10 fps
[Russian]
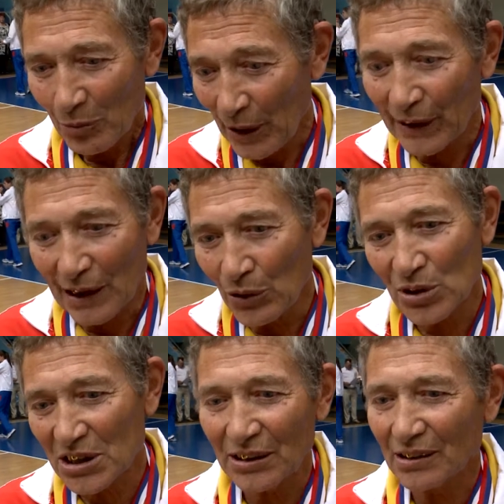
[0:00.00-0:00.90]

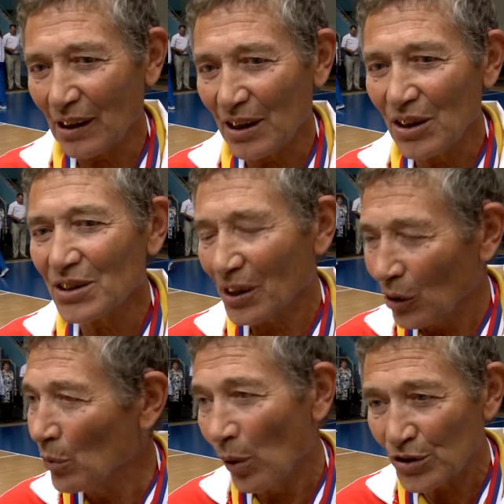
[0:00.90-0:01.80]
передается эта традиция,
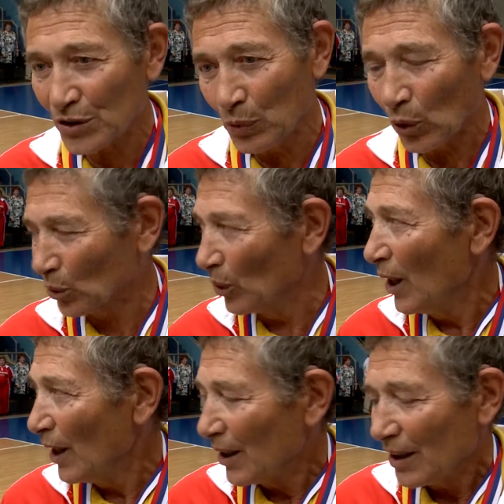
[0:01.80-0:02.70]
любовь к спорту.
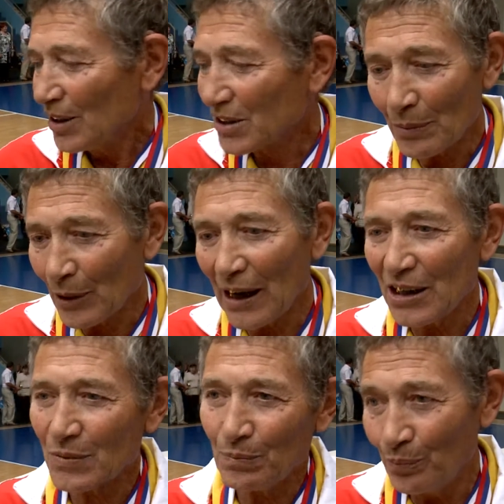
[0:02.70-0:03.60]
И
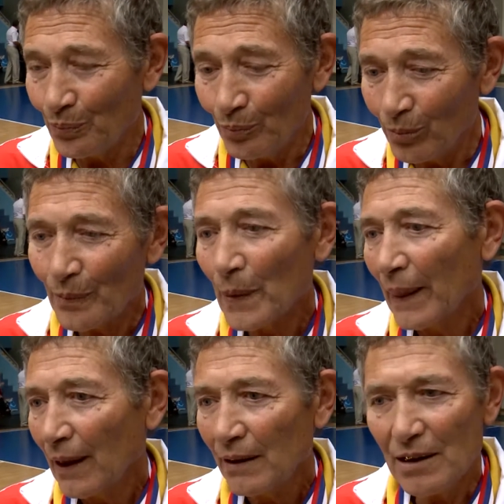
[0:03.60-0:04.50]
собрались...
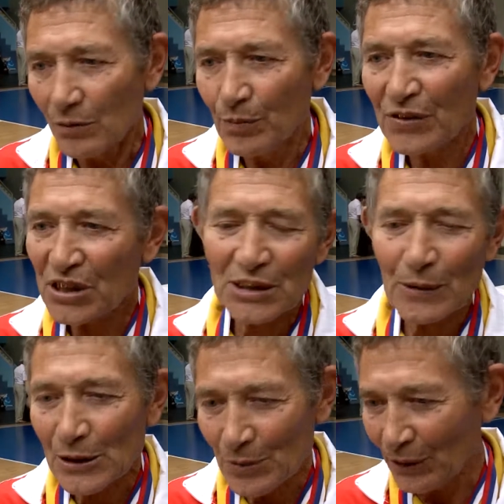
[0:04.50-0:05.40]
Нет, бывших
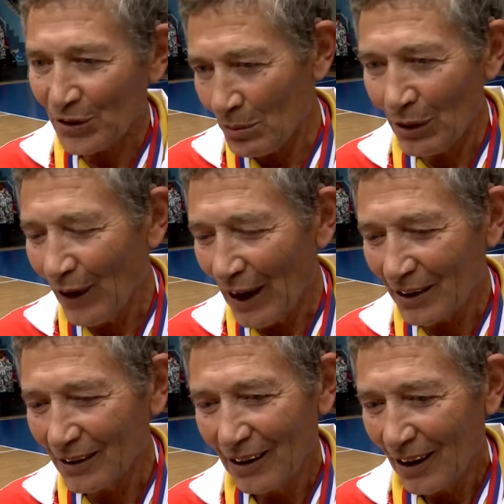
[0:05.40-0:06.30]
спортсменов не
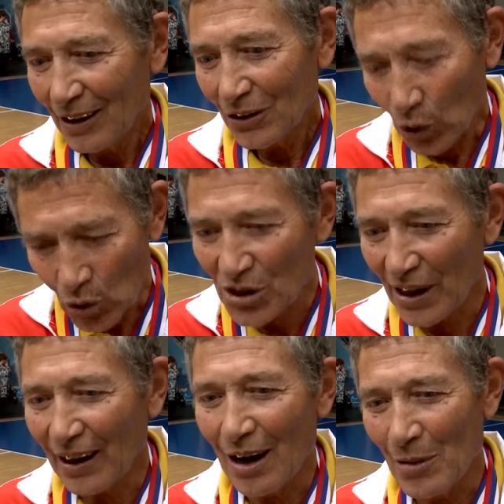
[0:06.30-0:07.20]
бывает.
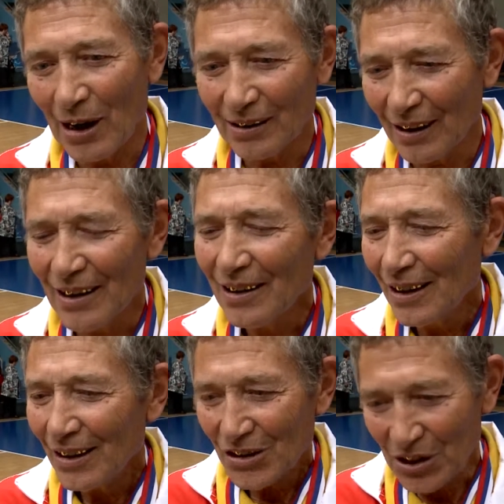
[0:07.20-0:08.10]
Дружная команда,
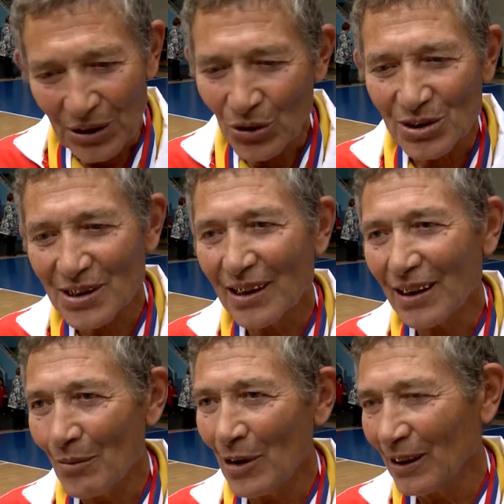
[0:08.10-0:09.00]
серьезная
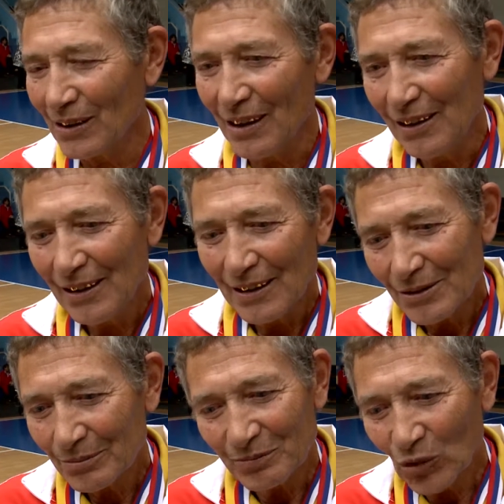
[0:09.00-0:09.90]
команда.
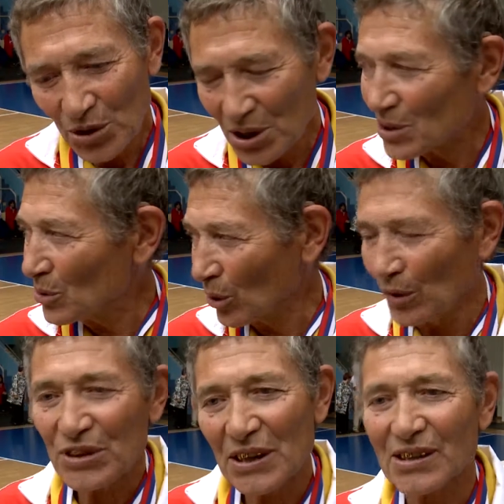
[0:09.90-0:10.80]
Очень
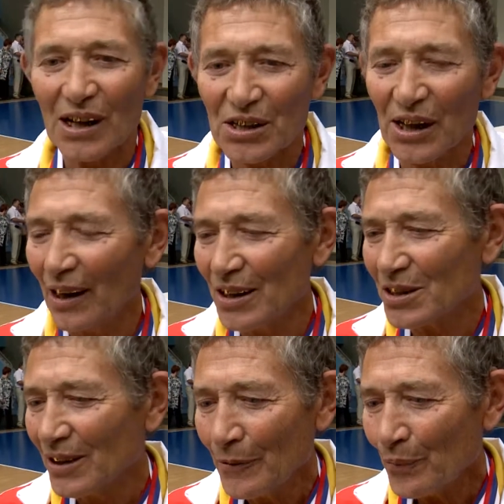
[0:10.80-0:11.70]
здорово все
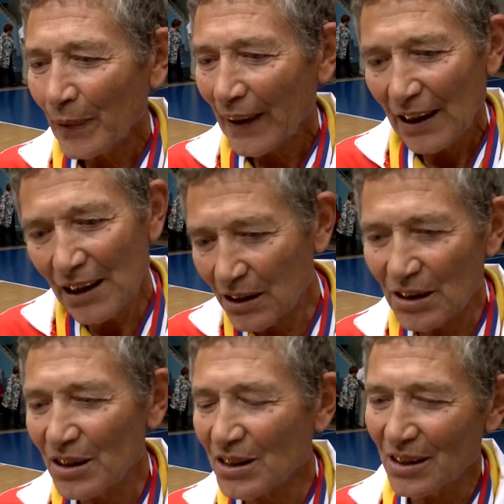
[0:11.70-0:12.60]
сражались. И
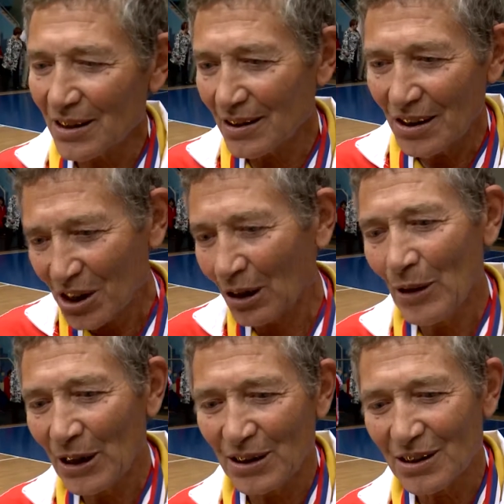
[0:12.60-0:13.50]
теннисисты, и
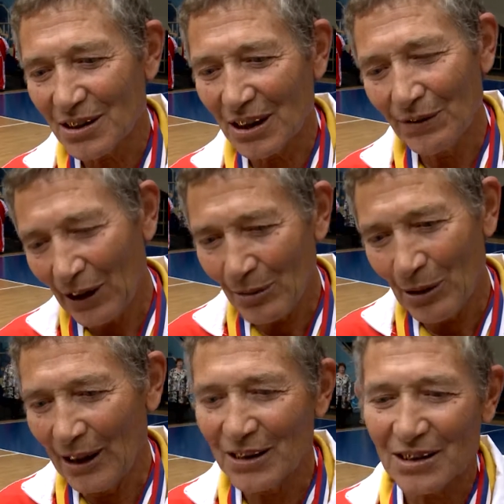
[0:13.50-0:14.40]
шахматисты, и
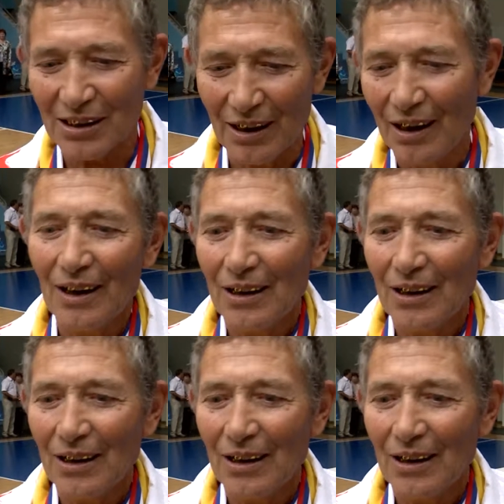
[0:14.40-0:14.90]
волейболисты,